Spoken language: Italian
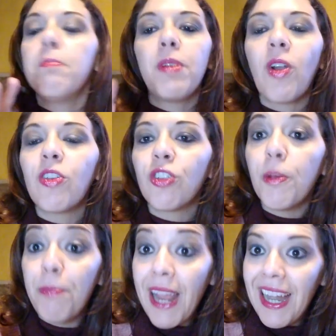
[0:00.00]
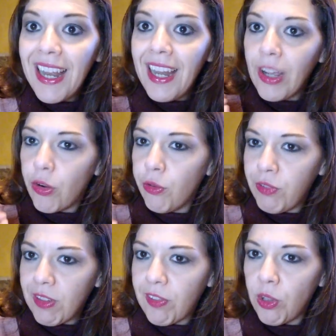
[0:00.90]
però sono belle le
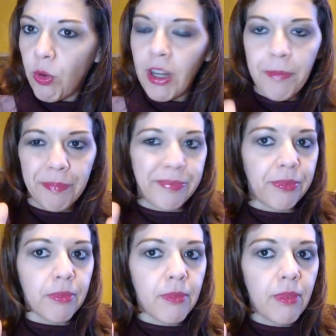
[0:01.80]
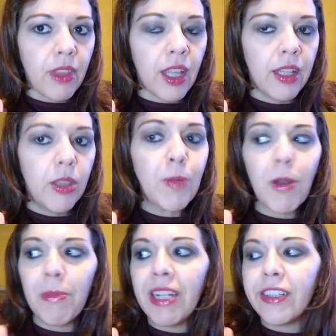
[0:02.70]
confezioni.
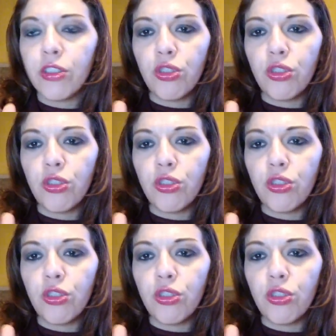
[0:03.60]
Normalmente